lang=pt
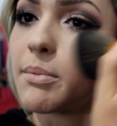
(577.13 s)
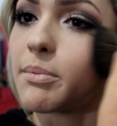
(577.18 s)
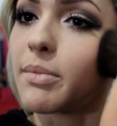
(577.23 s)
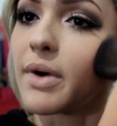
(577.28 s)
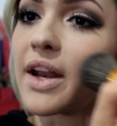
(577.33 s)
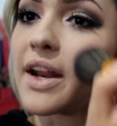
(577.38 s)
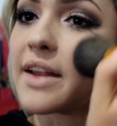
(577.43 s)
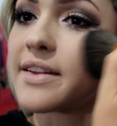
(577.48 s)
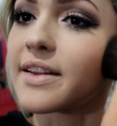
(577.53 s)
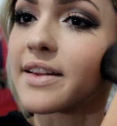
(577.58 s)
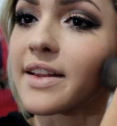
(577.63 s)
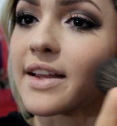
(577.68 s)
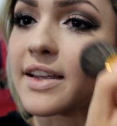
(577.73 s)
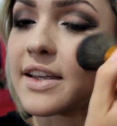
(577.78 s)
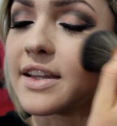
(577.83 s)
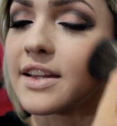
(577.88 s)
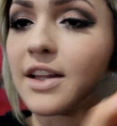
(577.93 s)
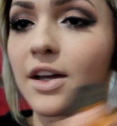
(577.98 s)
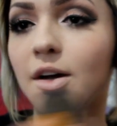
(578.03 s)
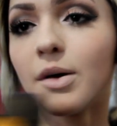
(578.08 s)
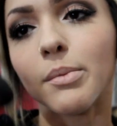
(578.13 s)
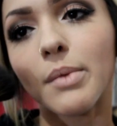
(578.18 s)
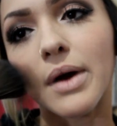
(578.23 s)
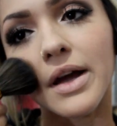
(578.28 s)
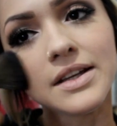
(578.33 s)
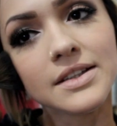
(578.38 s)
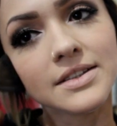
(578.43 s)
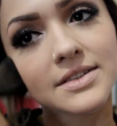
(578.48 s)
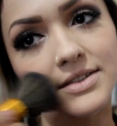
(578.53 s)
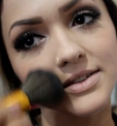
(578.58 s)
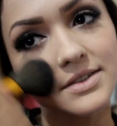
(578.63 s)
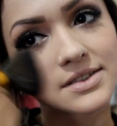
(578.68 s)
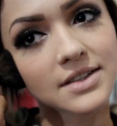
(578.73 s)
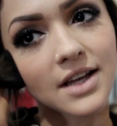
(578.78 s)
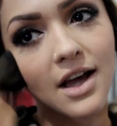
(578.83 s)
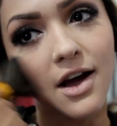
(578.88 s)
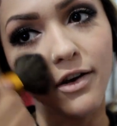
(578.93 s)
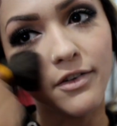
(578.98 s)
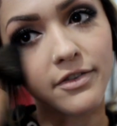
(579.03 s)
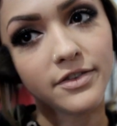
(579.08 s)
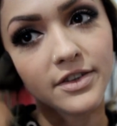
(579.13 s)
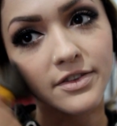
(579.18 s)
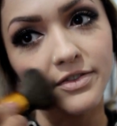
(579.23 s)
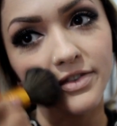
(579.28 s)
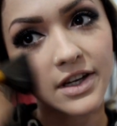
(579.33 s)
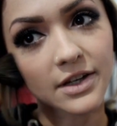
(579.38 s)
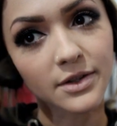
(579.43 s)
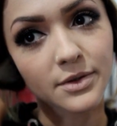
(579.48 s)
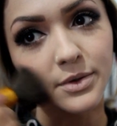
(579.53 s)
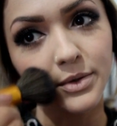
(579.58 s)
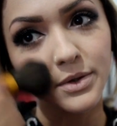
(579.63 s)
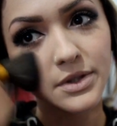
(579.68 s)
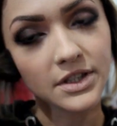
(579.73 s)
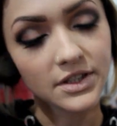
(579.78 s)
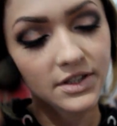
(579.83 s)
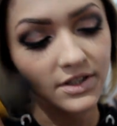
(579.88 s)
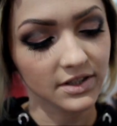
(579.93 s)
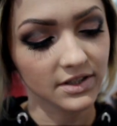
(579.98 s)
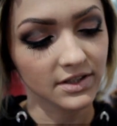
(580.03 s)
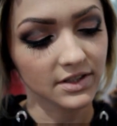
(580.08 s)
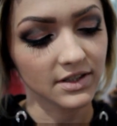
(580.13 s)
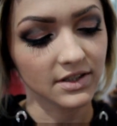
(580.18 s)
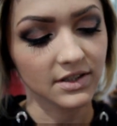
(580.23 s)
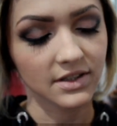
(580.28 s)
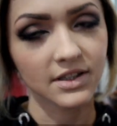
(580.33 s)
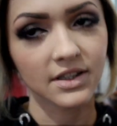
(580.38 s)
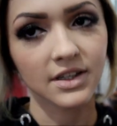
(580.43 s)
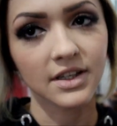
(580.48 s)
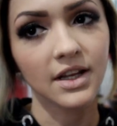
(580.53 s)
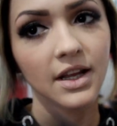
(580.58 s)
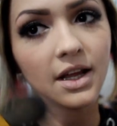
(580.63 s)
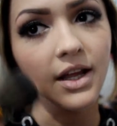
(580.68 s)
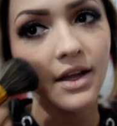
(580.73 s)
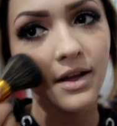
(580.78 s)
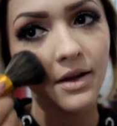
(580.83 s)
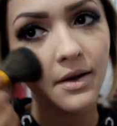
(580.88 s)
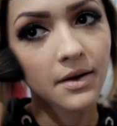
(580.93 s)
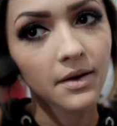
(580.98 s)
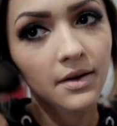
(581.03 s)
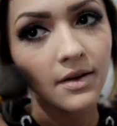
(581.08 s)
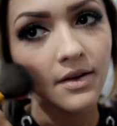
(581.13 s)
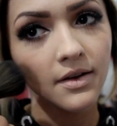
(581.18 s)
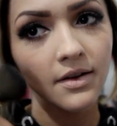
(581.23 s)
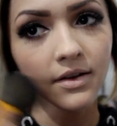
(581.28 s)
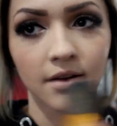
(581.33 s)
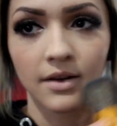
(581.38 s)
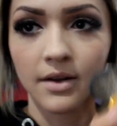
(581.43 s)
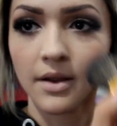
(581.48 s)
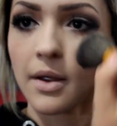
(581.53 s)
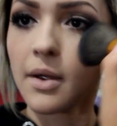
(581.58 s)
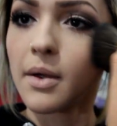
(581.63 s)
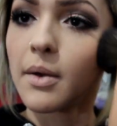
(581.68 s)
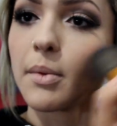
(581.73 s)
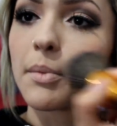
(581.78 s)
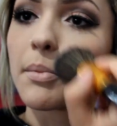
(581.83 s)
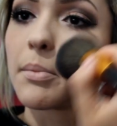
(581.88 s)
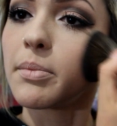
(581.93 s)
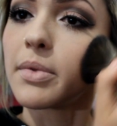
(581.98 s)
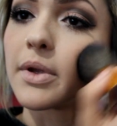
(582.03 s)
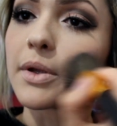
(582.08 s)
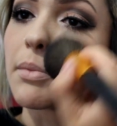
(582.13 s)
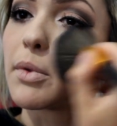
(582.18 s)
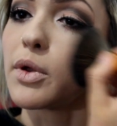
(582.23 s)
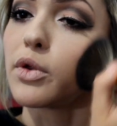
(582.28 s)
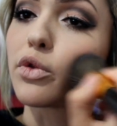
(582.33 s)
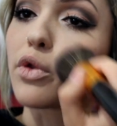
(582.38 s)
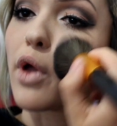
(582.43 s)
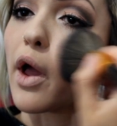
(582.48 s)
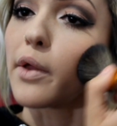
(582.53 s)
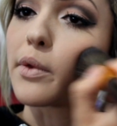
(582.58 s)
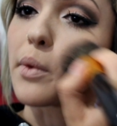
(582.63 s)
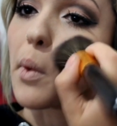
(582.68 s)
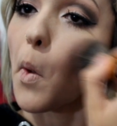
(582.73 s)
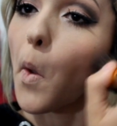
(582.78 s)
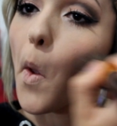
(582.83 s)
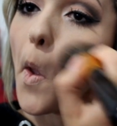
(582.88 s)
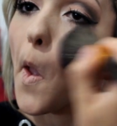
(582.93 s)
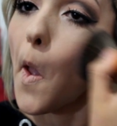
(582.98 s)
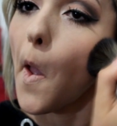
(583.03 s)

Parece até que não, mas ao vivo e a cores ele é pigmentado.